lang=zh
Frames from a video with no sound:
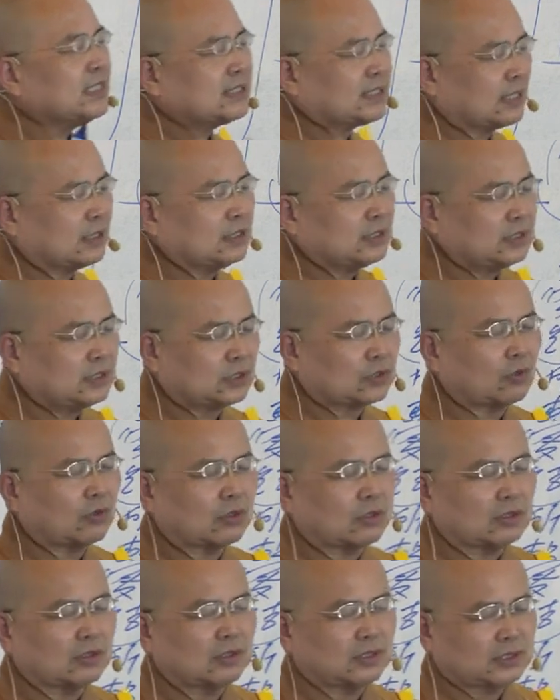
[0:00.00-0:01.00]
一生
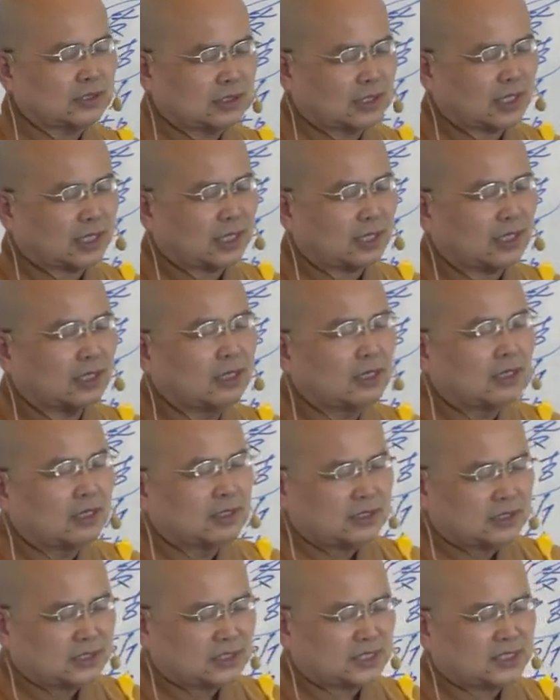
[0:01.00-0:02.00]
受了啊，
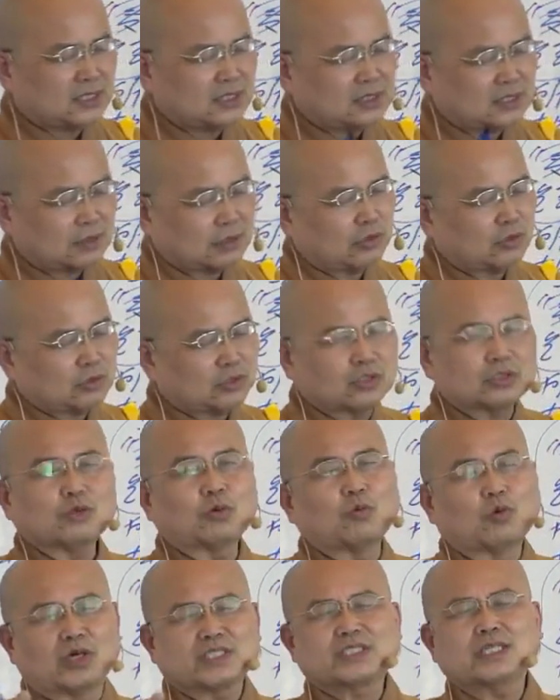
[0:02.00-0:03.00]
此就是
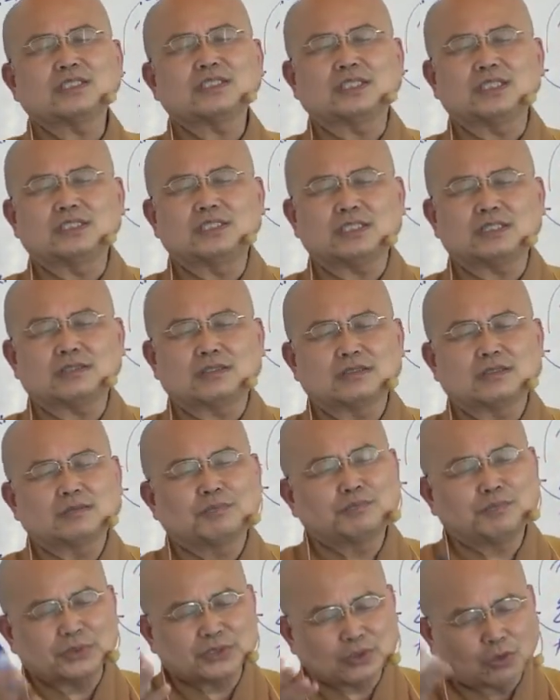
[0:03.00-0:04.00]
我身已尽，
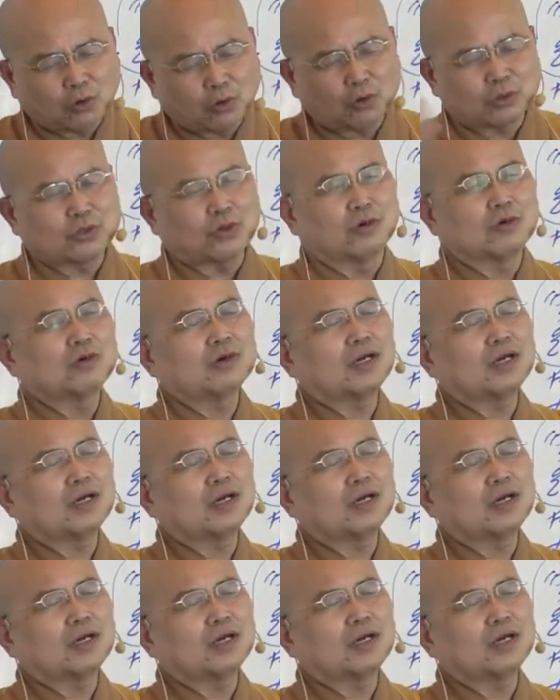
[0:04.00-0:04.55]
不受后有